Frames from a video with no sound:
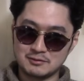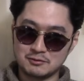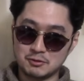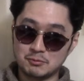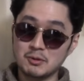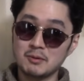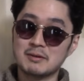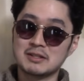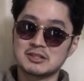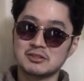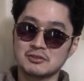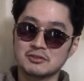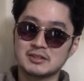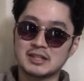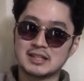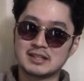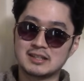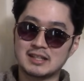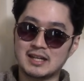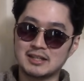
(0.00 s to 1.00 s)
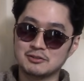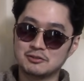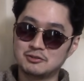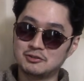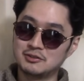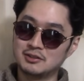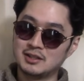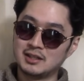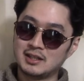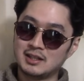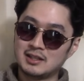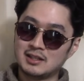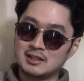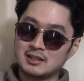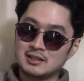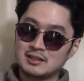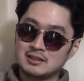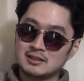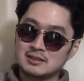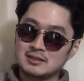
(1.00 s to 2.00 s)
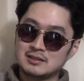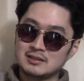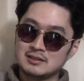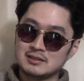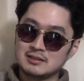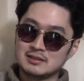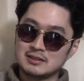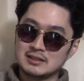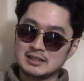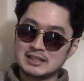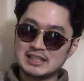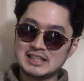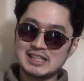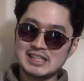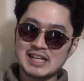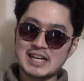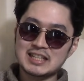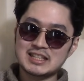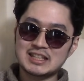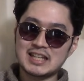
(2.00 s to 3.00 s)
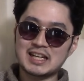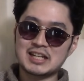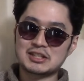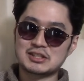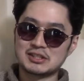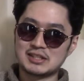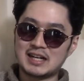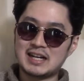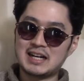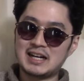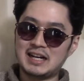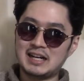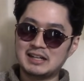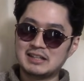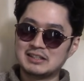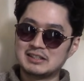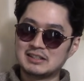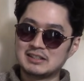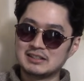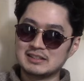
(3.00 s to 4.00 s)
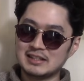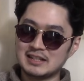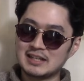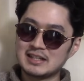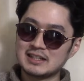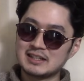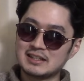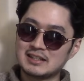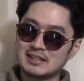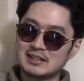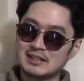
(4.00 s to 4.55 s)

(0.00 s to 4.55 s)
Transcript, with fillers: と思いますよ。だってあのイニエスタですらね、